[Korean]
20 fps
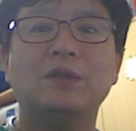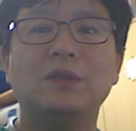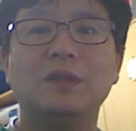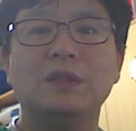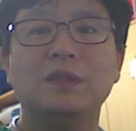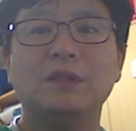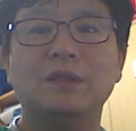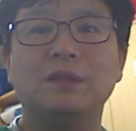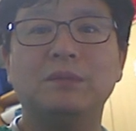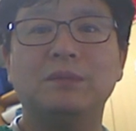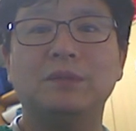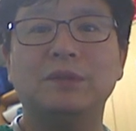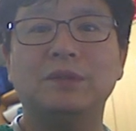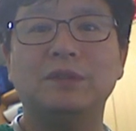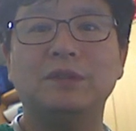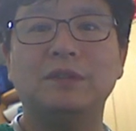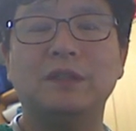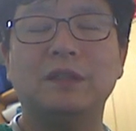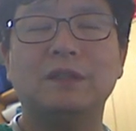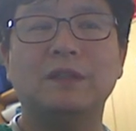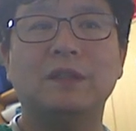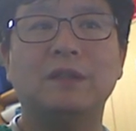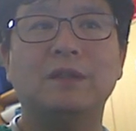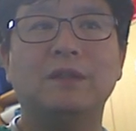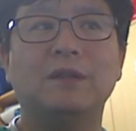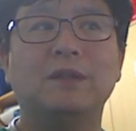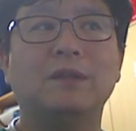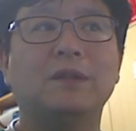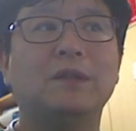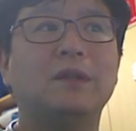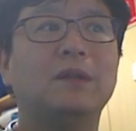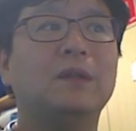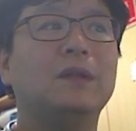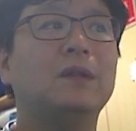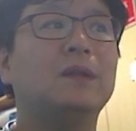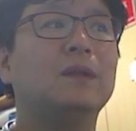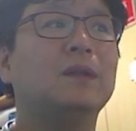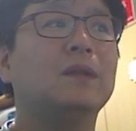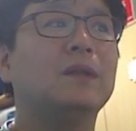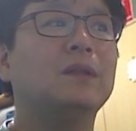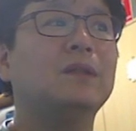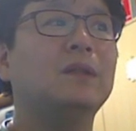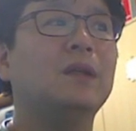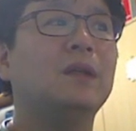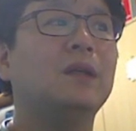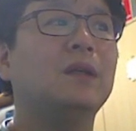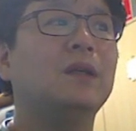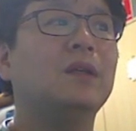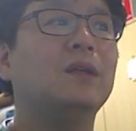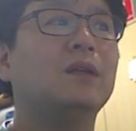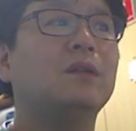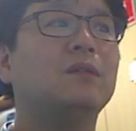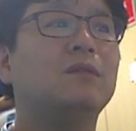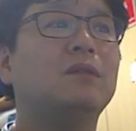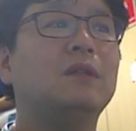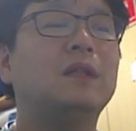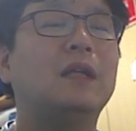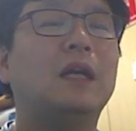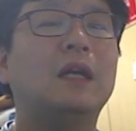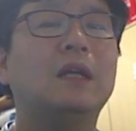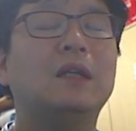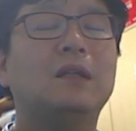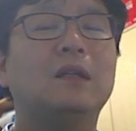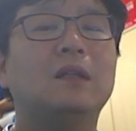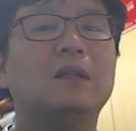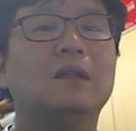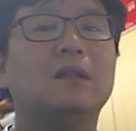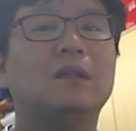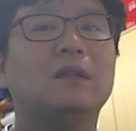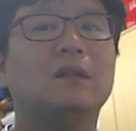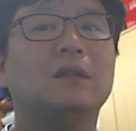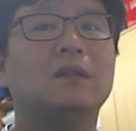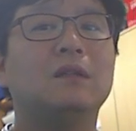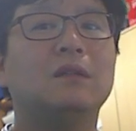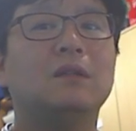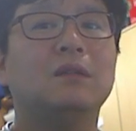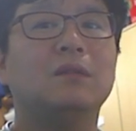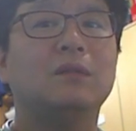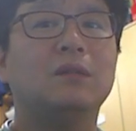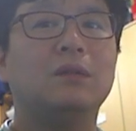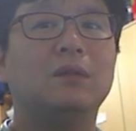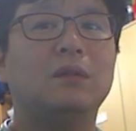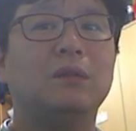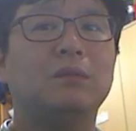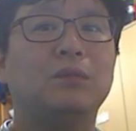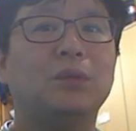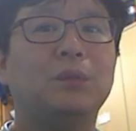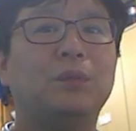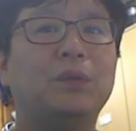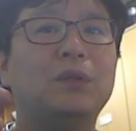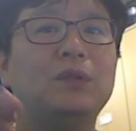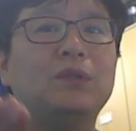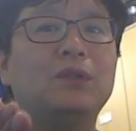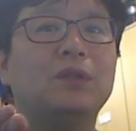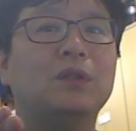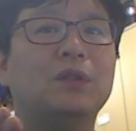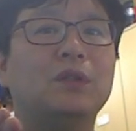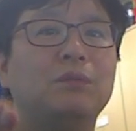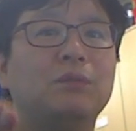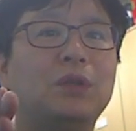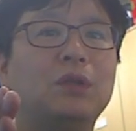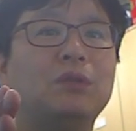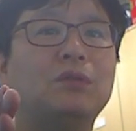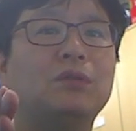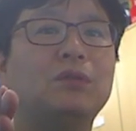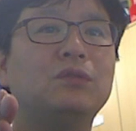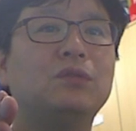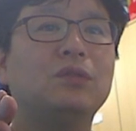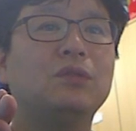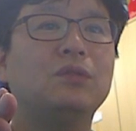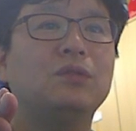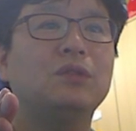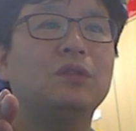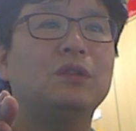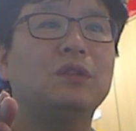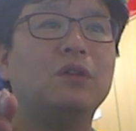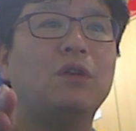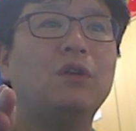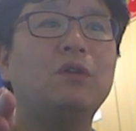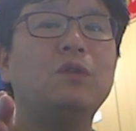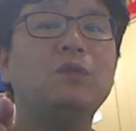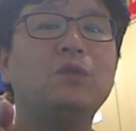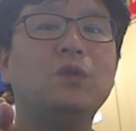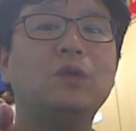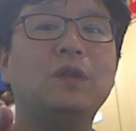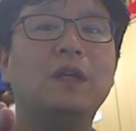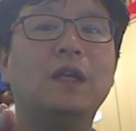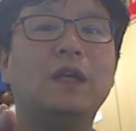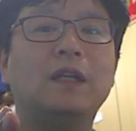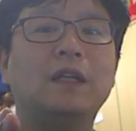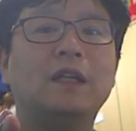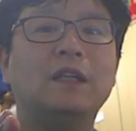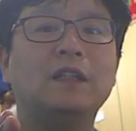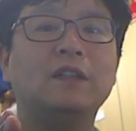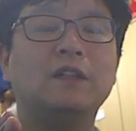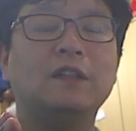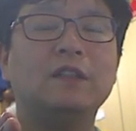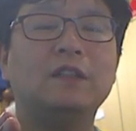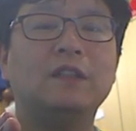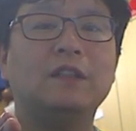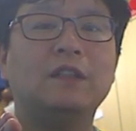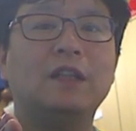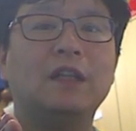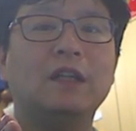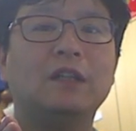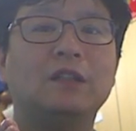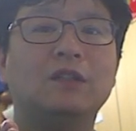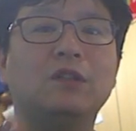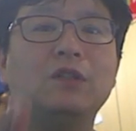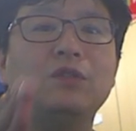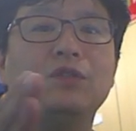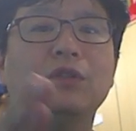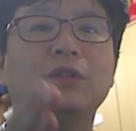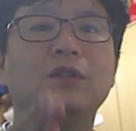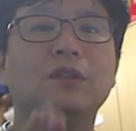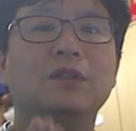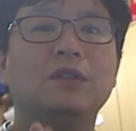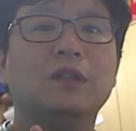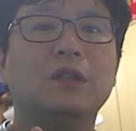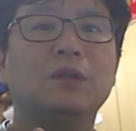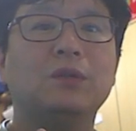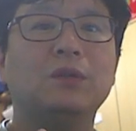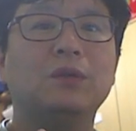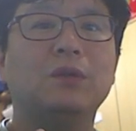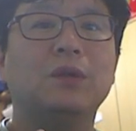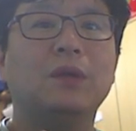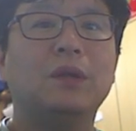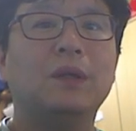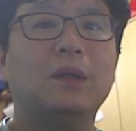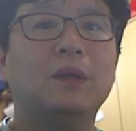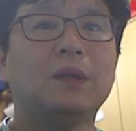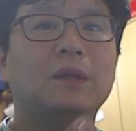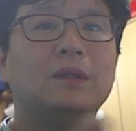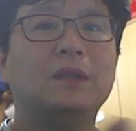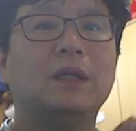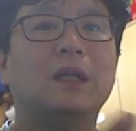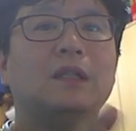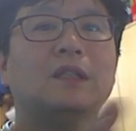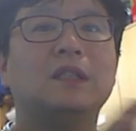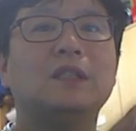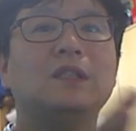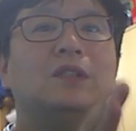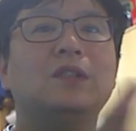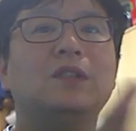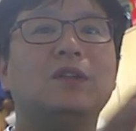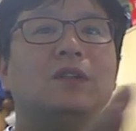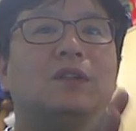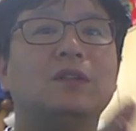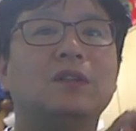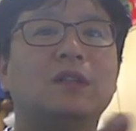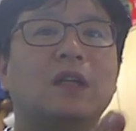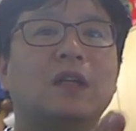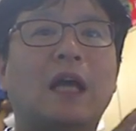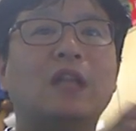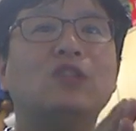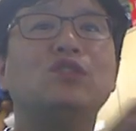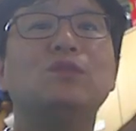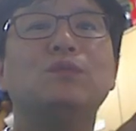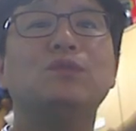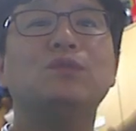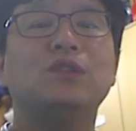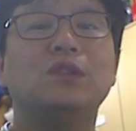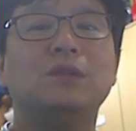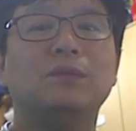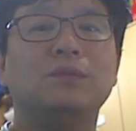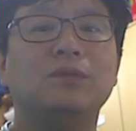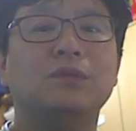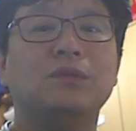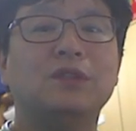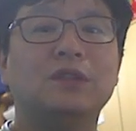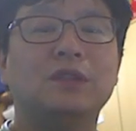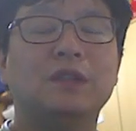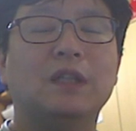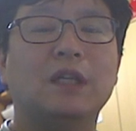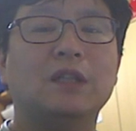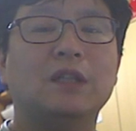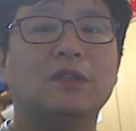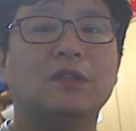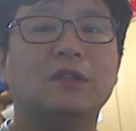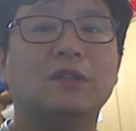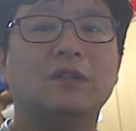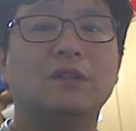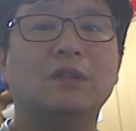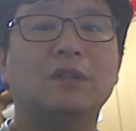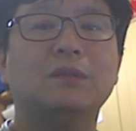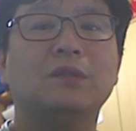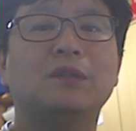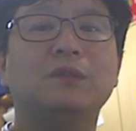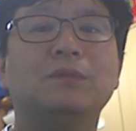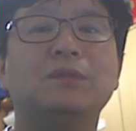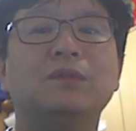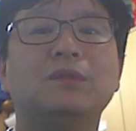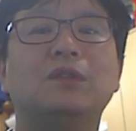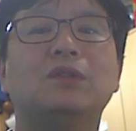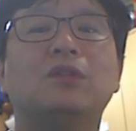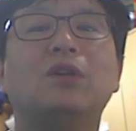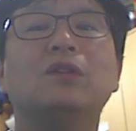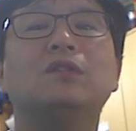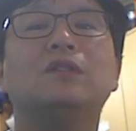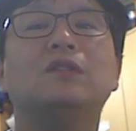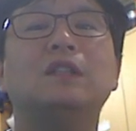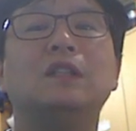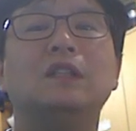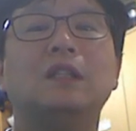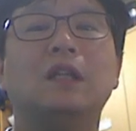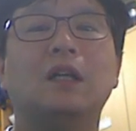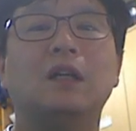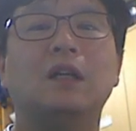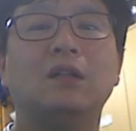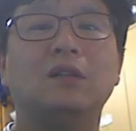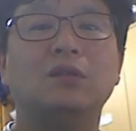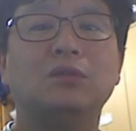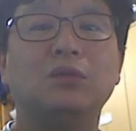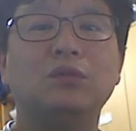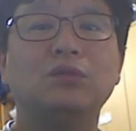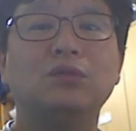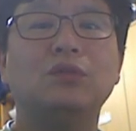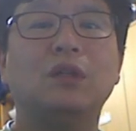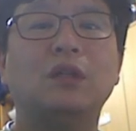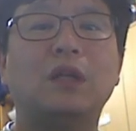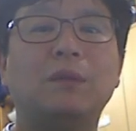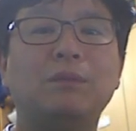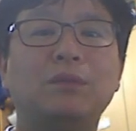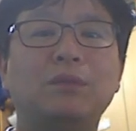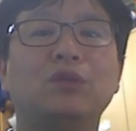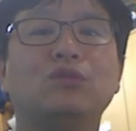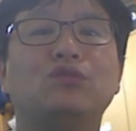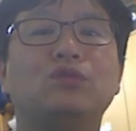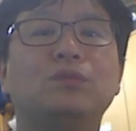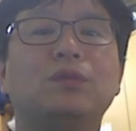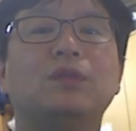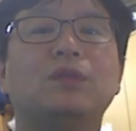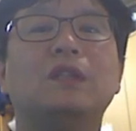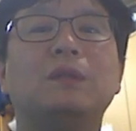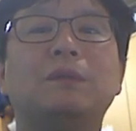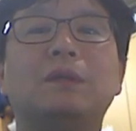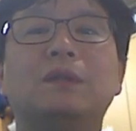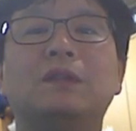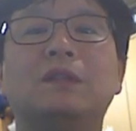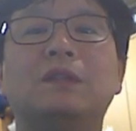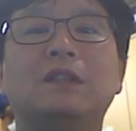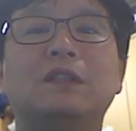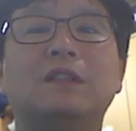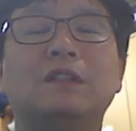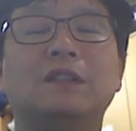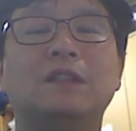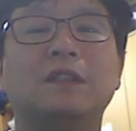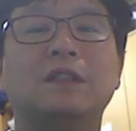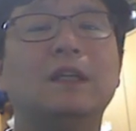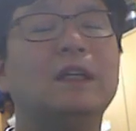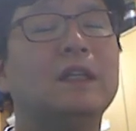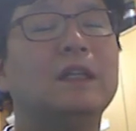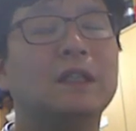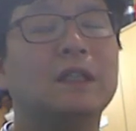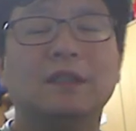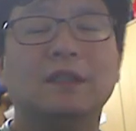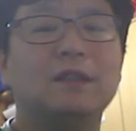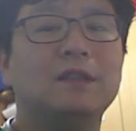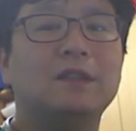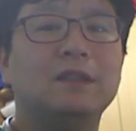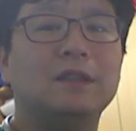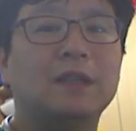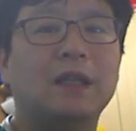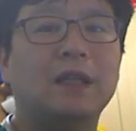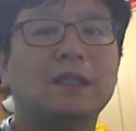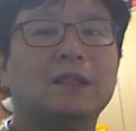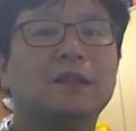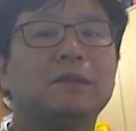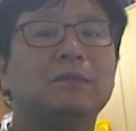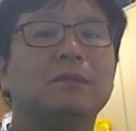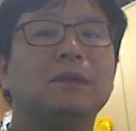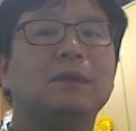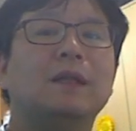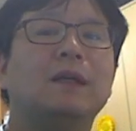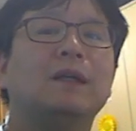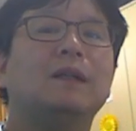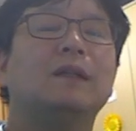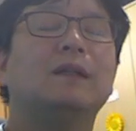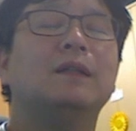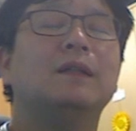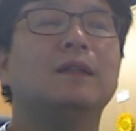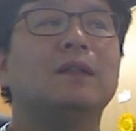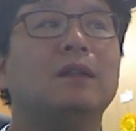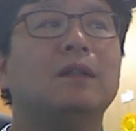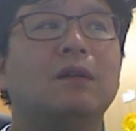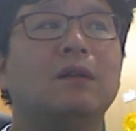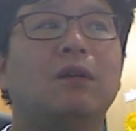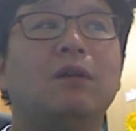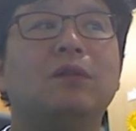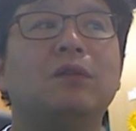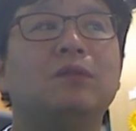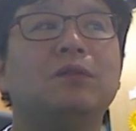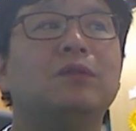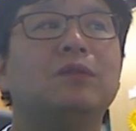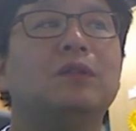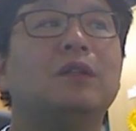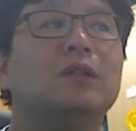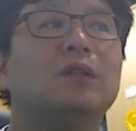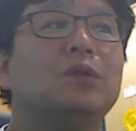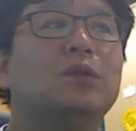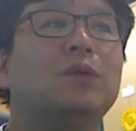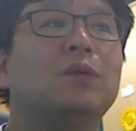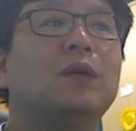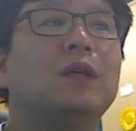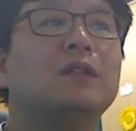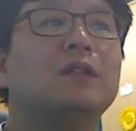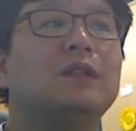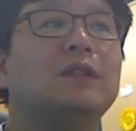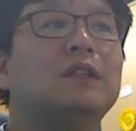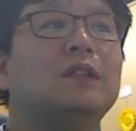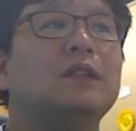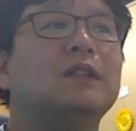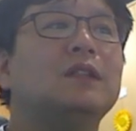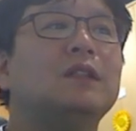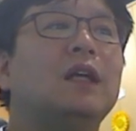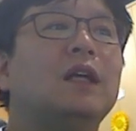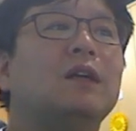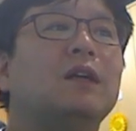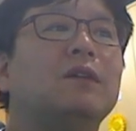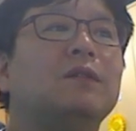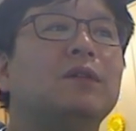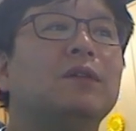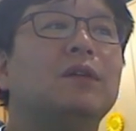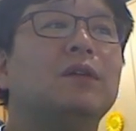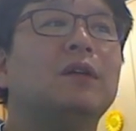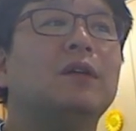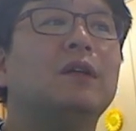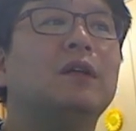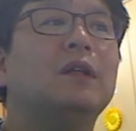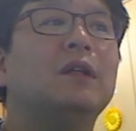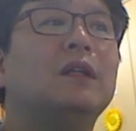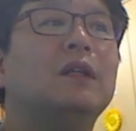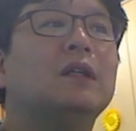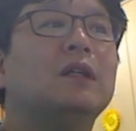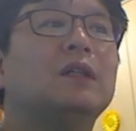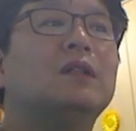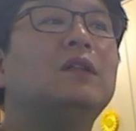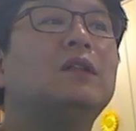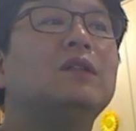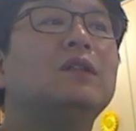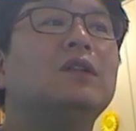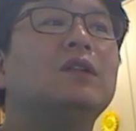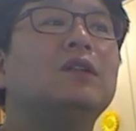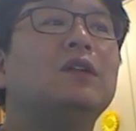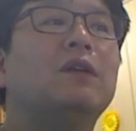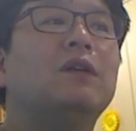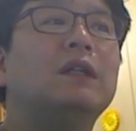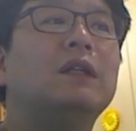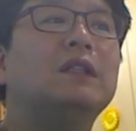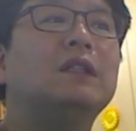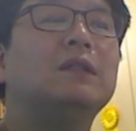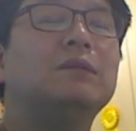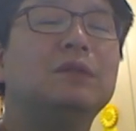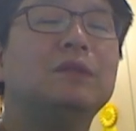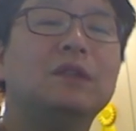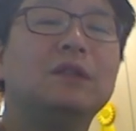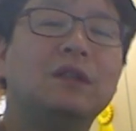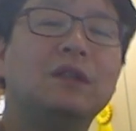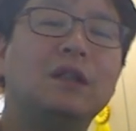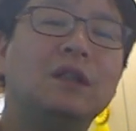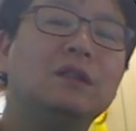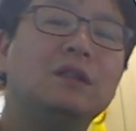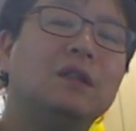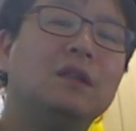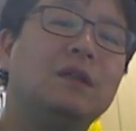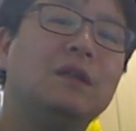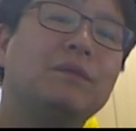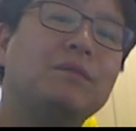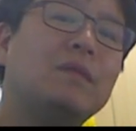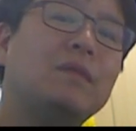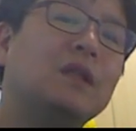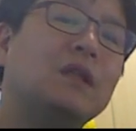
취하시는 분들이 계세요. 근데 우리 약이라는 건 보편적인 평균적으로 이제 허용 용량이라는 거 있는데, 그걸 줬는데도 잘 진정 안 주무시는 분들이 계세요. 그러면 그분들 더 드리냐? 소주 한 병, 2병, 3병 드리듯이 그러지는 않습니다. 허용 용량을 초과해서 드리지는 않고요. 그럴 경우에는 환자분들께 이제